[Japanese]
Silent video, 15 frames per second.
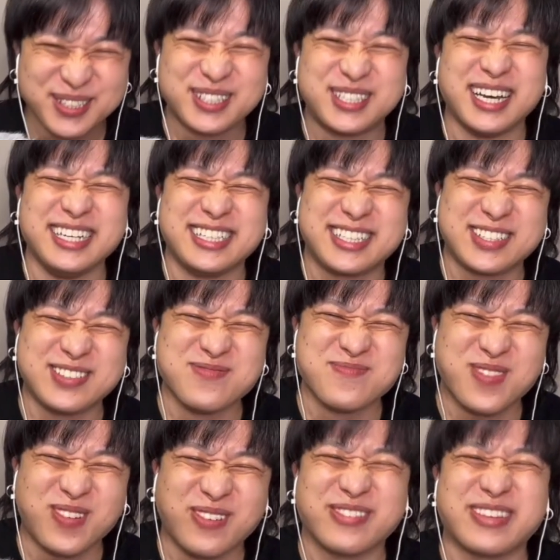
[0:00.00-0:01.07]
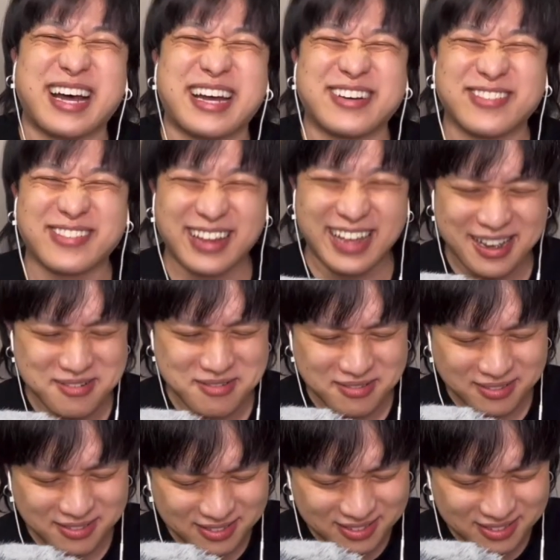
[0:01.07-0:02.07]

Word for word: る絶望だよね、